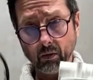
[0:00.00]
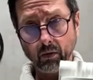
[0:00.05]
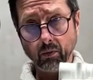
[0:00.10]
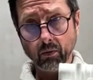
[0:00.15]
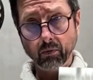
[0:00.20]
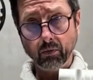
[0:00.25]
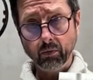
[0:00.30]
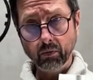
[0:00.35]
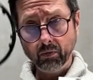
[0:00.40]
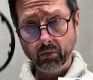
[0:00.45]

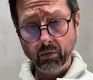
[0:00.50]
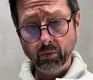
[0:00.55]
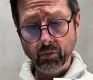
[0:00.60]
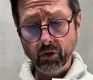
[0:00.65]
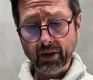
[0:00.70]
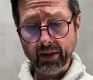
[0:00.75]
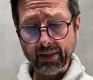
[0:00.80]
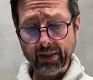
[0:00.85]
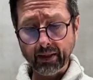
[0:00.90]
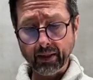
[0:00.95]
vous vous
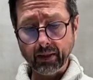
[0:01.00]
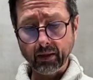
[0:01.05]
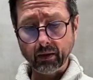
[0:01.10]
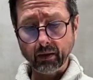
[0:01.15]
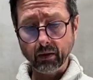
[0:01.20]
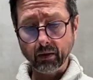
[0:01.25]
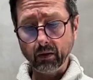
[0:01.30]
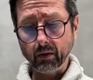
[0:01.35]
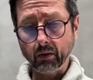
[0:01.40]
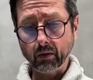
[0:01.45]
munissez
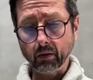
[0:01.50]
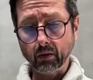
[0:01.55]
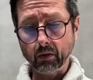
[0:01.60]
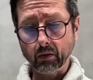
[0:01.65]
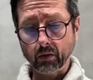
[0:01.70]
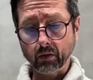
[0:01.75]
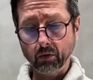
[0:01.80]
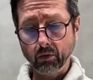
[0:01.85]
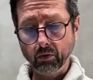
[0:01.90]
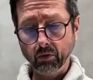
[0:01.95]

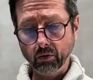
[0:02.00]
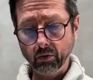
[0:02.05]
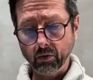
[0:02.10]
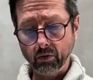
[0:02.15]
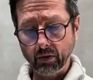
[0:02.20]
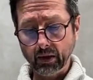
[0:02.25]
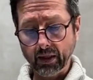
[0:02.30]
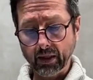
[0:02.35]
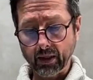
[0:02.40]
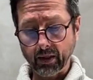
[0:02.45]
de
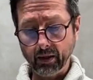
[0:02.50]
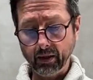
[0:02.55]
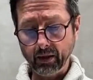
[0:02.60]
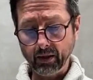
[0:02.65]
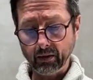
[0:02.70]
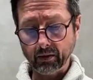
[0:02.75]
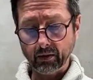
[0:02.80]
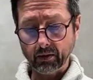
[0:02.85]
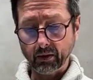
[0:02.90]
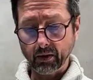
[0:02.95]
la clé
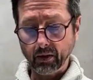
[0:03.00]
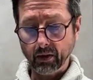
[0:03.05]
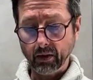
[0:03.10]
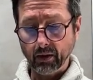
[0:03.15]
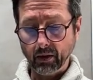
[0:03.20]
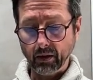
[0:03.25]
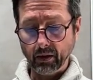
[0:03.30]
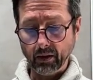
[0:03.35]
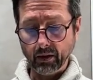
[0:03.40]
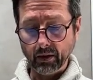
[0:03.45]

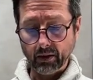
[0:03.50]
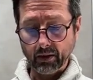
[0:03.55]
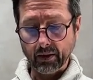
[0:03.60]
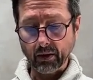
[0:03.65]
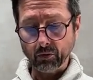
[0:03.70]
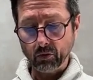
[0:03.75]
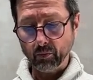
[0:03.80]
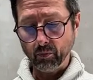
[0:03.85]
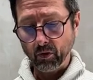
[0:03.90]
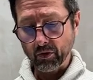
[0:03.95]
et
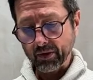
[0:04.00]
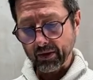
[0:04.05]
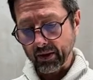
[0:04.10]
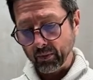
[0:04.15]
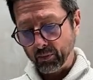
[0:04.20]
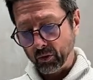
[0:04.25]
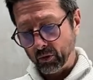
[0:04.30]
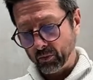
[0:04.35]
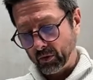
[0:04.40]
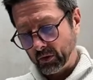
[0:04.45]
ça demande
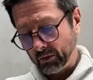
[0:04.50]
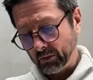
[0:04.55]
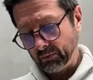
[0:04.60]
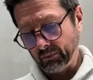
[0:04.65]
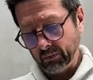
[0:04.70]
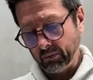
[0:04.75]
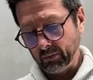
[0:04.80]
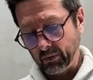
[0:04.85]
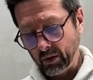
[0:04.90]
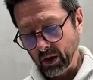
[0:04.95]
simplement
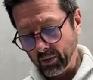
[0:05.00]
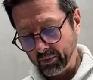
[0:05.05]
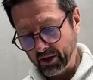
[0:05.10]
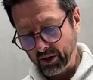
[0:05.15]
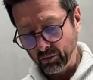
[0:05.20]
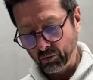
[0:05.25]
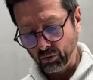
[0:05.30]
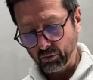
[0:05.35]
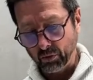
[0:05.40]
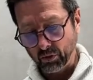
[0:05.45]
un petit
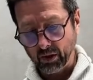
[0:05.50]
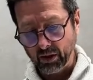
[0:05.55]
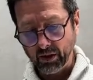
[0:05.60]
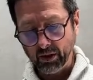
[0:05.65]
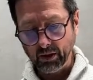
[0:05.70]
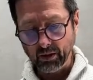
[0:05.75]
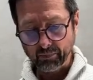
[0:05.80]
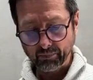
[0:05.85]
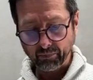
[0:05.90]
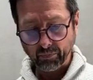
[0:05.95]
tour de clé
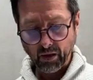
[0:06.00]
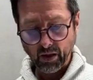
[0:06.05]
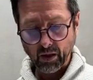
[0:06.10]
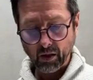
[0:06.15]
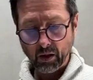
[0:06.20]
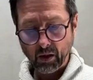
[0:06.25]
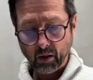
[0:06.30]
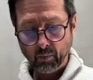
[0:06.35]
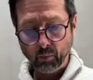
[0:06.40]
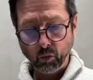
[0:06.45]

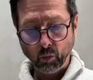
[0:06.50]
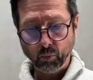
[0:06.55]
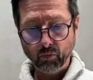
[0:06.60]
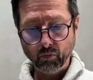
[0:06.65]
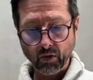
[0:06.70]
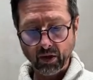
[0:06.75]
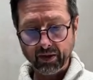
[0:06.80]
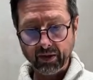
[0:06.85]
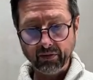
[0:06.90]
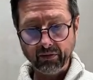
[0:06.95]
pour
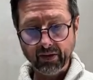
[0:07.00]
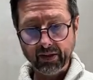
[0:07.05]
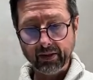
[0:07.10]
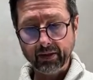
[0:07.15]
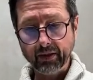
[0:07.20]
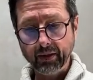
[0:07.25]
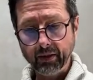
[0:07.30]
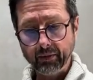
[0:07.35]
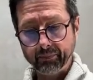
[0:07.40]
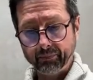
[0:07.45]
pouvoir
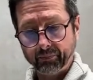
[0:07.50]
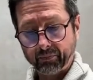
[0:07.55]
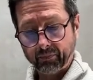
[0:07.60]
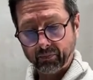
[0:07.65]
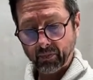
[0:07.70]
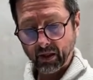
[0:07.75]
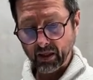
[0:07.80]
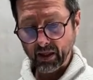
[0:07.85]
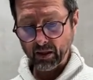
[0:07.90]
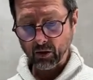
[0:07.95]
dévisser
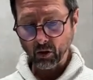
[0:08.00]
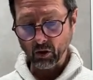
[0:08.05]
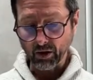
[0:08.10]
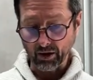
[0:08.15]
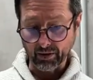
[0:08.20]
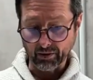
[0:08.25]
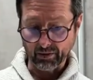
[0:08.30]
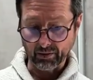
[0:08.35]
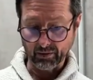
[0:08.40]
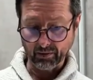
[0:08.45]
la
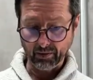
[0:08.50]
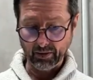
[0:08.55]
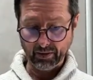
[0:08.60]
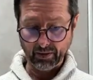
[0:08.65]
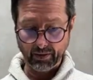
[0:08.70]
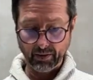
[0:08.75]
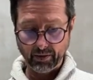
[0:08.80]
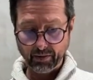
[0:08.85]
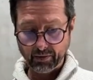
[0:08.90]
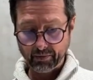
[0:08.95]
collerette
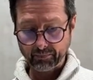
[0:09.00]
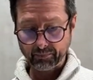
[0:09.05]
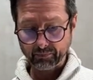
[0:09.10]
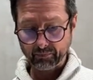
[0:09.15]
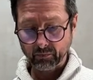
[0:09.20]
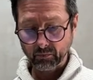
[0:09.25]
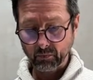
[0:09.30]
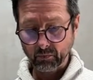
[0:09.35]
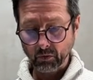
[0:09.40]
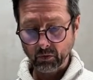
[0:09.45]
ici.
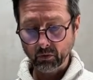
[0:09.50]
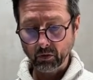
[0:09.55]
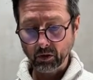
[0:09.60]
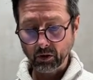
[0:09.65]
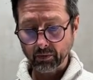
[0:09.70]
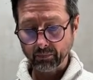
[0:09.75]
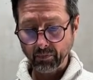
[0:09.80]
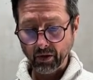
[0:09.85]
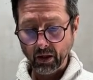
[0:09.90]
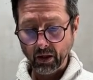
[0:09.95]

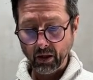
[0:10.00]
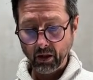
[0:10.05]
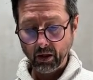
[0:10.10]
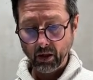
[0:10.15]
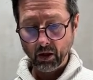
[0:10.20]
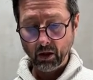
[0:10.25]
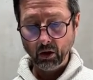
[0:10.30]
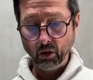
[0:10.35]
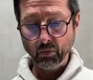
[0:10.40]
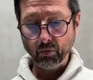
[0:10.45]
Voilà.
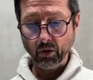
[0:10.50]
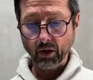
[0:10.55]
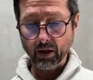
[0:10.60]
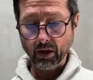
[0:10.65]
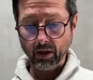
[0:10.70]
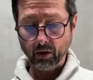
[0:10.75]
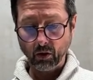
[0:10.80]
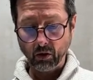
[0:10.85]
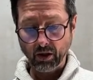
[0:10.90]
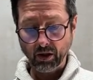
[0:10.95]
Une fois que
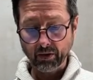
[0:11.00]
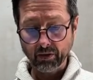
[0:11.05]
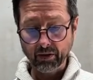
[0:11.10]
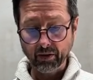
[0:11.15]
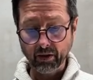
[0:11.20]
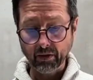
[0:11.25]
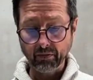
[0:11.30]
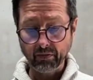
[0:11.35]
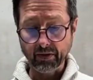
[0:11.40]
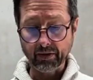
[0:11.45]
la collerette est
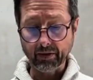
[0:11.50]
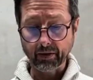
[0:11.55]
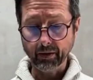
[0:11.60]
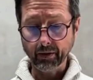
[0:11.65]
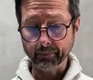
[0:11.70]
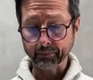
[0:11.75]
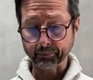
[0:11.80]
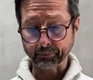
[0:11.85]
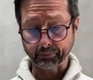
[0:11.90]
dévissée,